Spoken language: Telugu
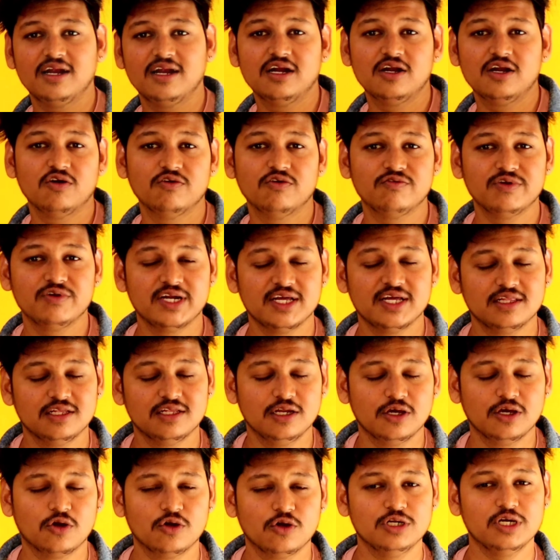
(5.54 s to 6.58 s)
ఇట్లాంటి అవుట్ఫిట్ అయితే
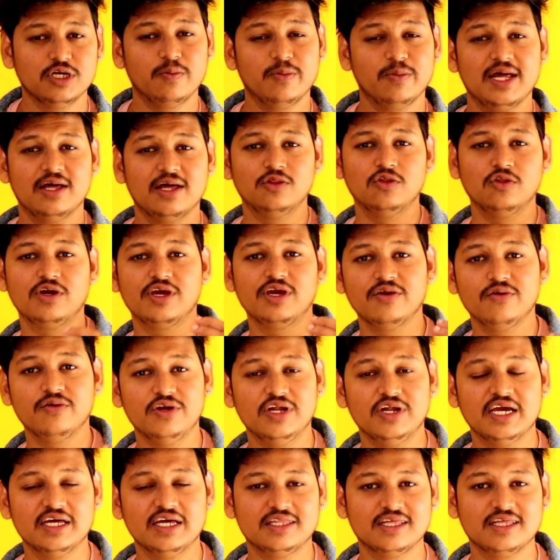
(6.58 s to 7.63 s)
డీకోడ్ చేయమని అందుకు ఈ
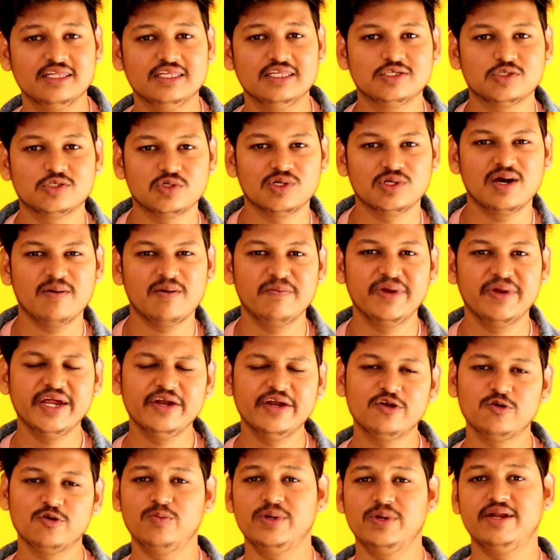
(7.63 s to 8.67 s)
వీడియో అయితే తీస్తున్నా
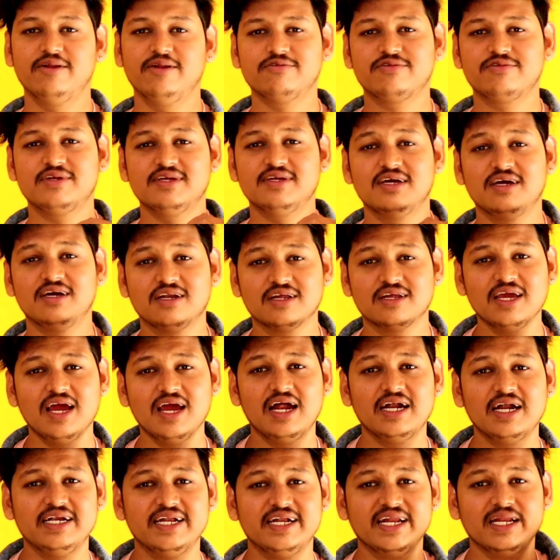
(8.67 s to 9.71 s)
మెయిన్ టు మెయిన్ వచ్చేసరికి
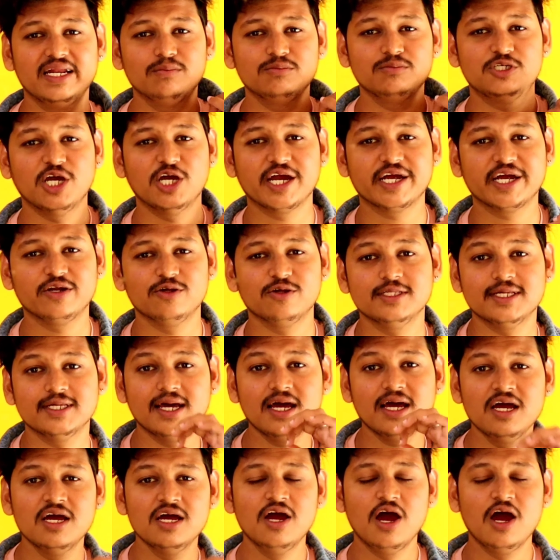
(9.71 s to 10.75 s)
ఆ డెనిమ్ జాకెట్ ఉంది
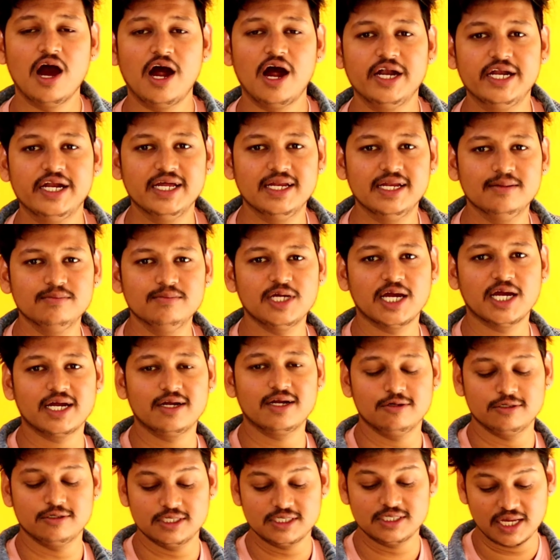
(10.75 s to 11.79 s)
కదా ఆ డెనిమ్
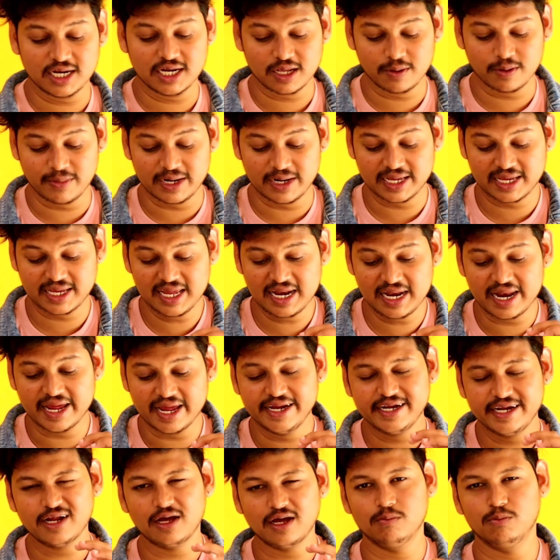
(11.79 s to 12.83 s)
జాకెట్ వచ్చేసరికి మనకి
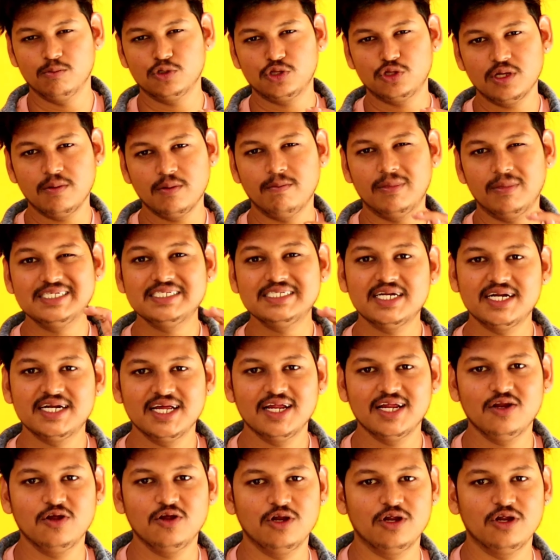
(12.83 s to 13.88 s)
లైట్ మొత్తం మస్టర్డ్
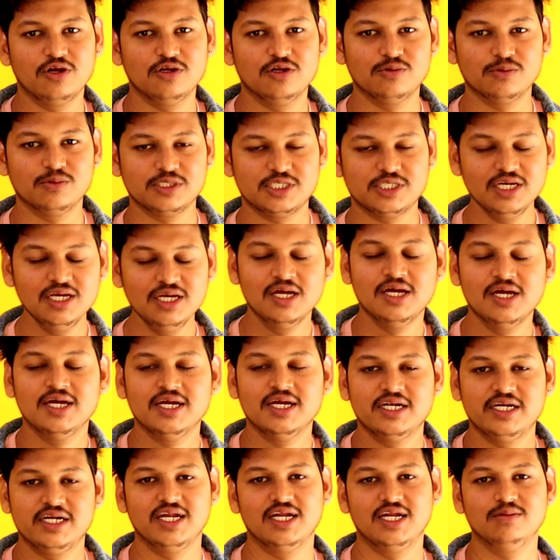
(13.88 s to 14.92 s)
ఎల్లో నుంచి
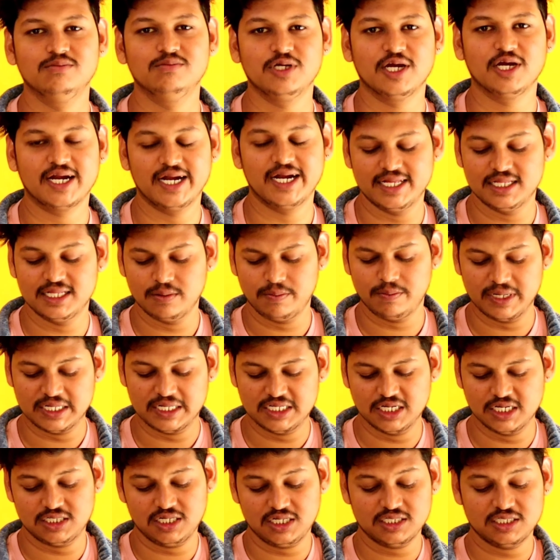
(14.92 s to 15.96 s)
డెనిమ్ జాకెట్ అయితే
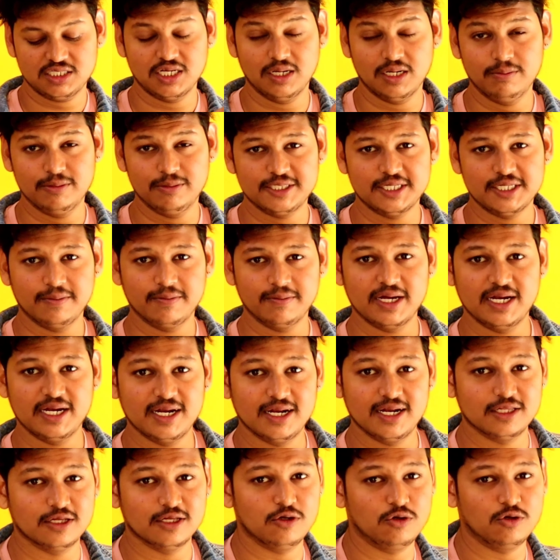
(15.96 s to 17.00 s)
పిక్ చేసినా సేమ్ టు సేమ్
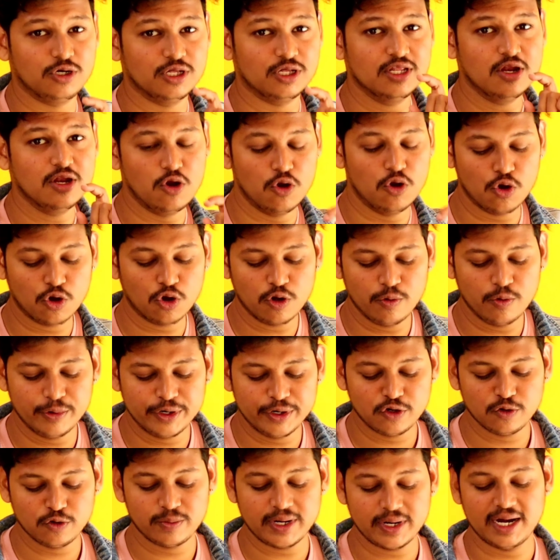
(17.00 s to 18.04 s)
కలర్ అయితే ఉంటుంది
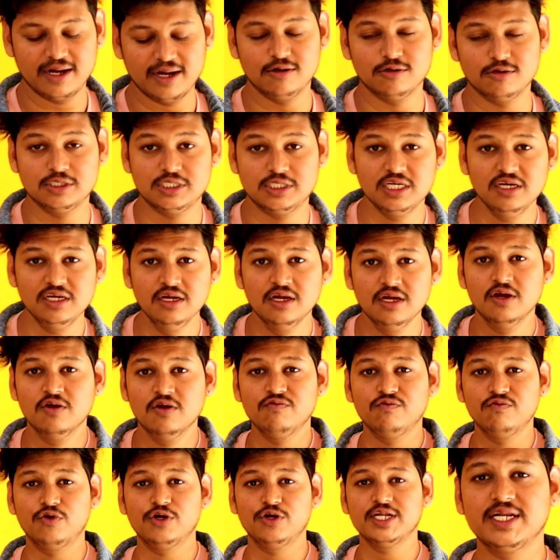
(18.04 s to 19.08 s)
లోకోమోటో బ్రాండ్ నుంచి
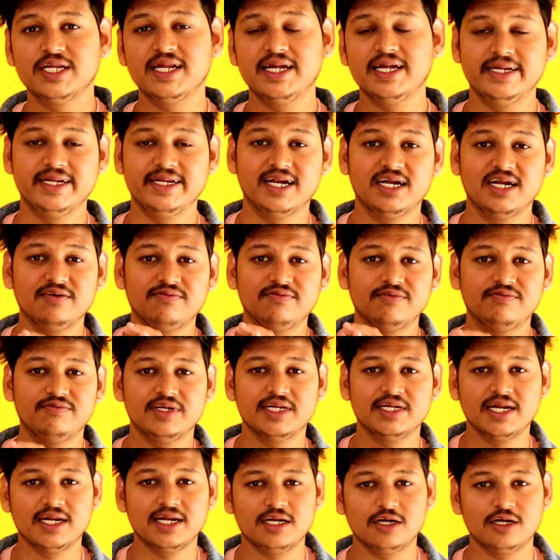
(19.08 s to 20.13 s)
ఫోర్టీన్ నైంటీ అంటే
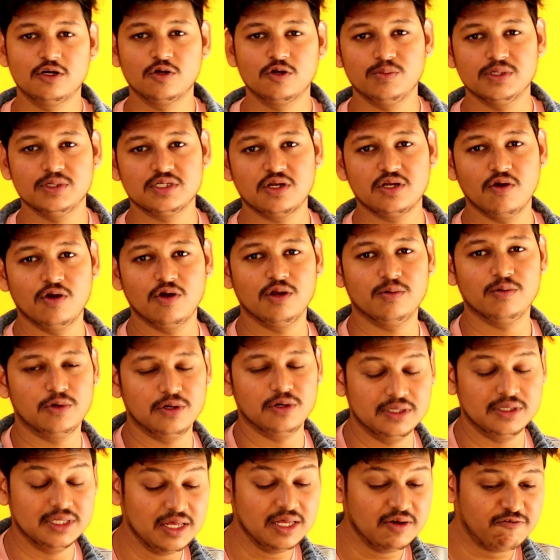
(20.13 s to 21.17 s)
ఫిఫ్టీన్ హండ్రెడ్ రూపీస్లో అవైలబుల్
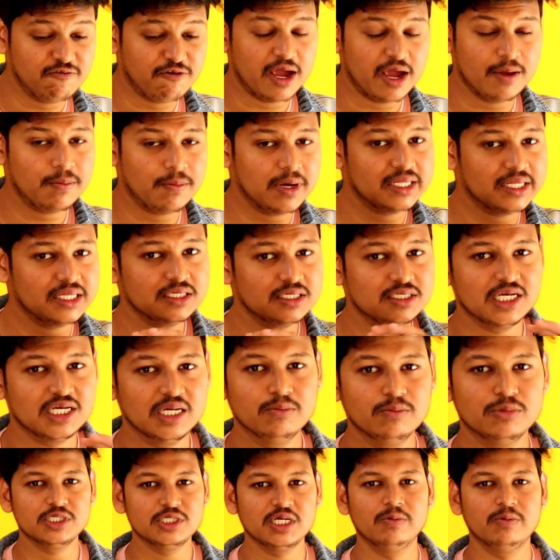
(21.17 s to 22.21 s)
ఉంది వైబ్ అయితే
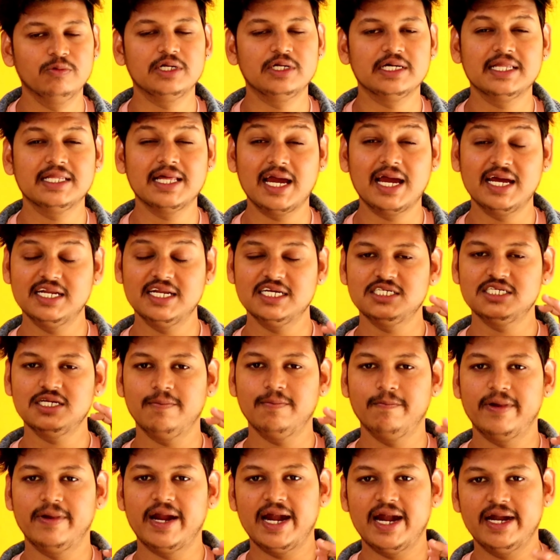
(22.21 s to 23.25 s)
సేమ్ టు సేమ్ ఉంటుంది ఆయన వేసిన
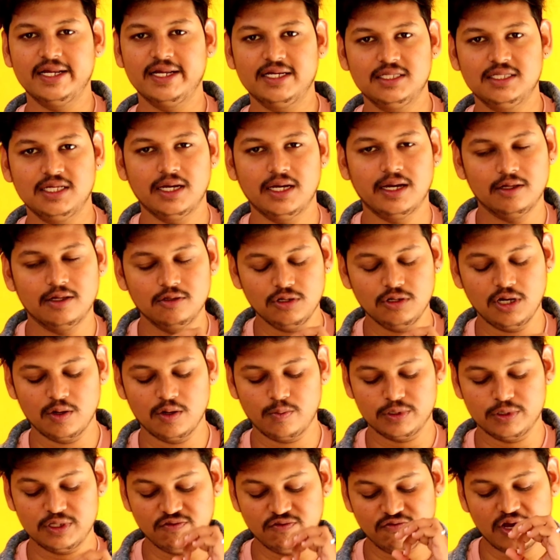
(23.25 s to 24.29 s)
బ్రాండ్ అయితే కాదు
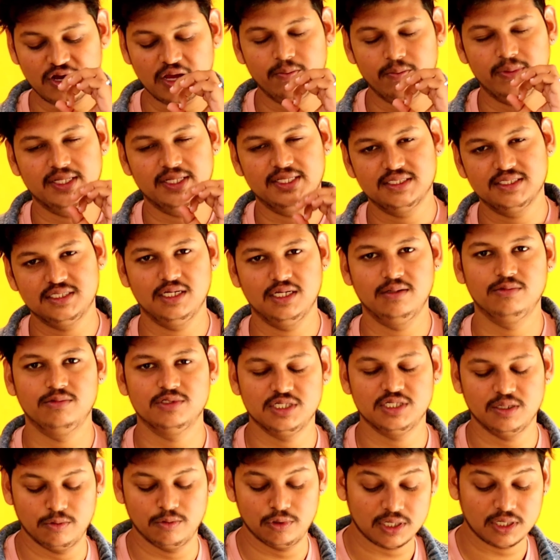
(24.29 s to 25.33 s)
కాకపోతే వైబ్ అయితే సేమ్ టు
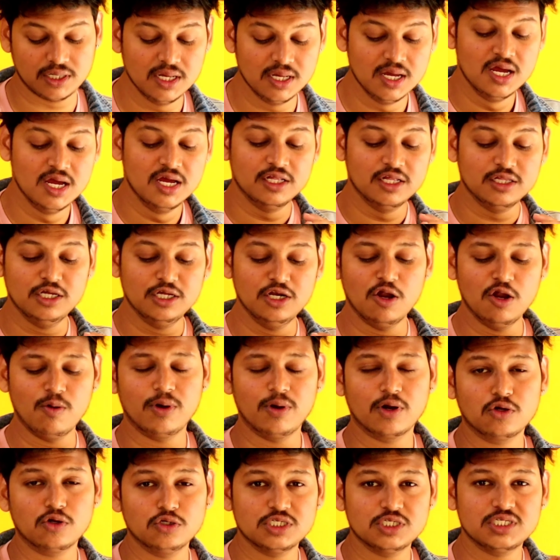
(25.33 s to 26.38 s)
సేమ్ ఉంటుంది దీనిలో
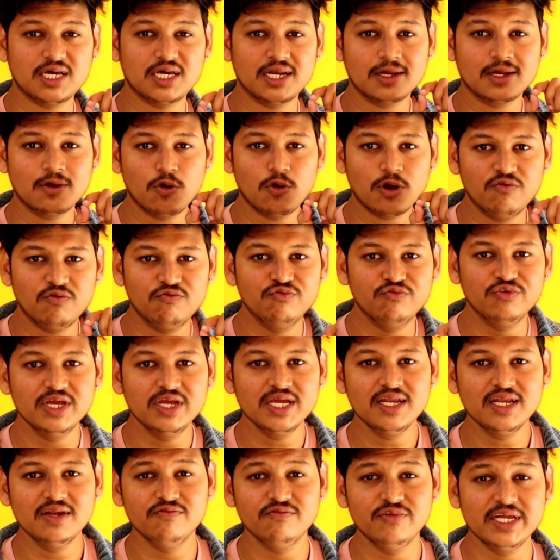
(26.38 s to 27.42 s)
పడికి వచ్చేసరికి ఒక వీ
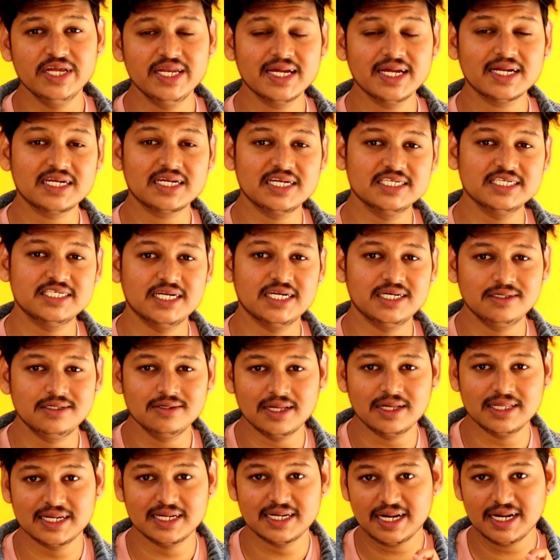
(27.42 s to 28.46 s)
వీనెక్ టీ షర్ట్
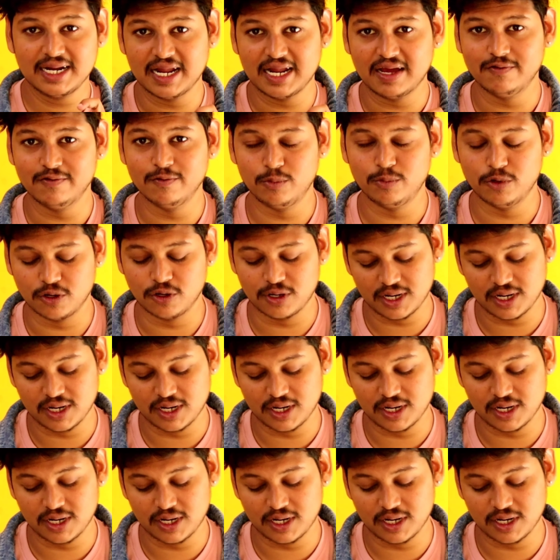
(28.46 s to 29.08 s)
అది గిట నావీ బ్లూ